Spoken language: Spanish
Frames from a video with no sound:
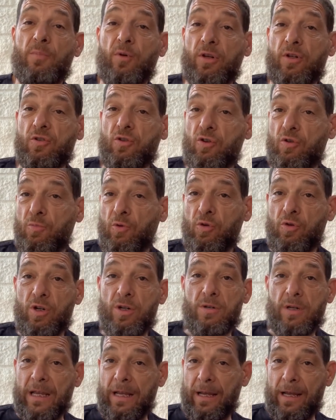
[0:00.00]
porque son los
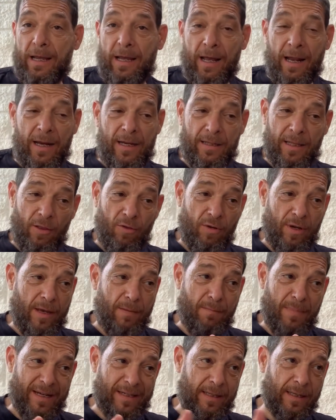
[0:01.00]
motores que han estado
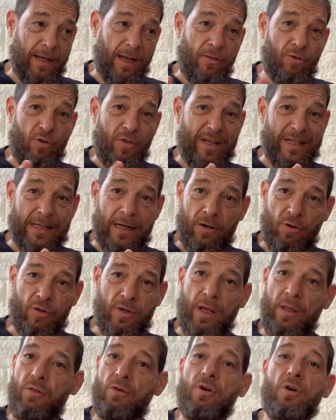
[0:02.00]
investigando,
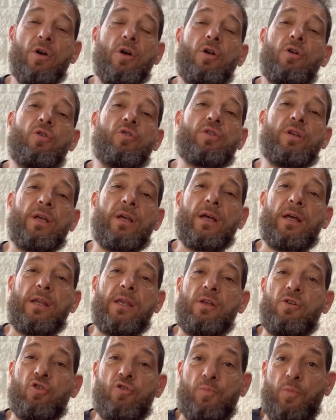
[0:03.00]
desarrollando los
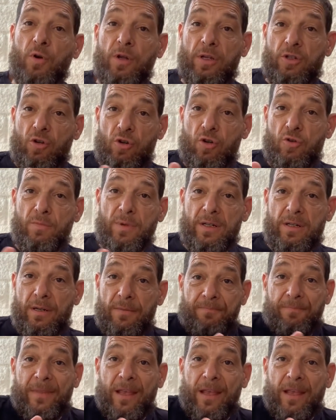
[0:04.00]
ingenieros, porque son los más,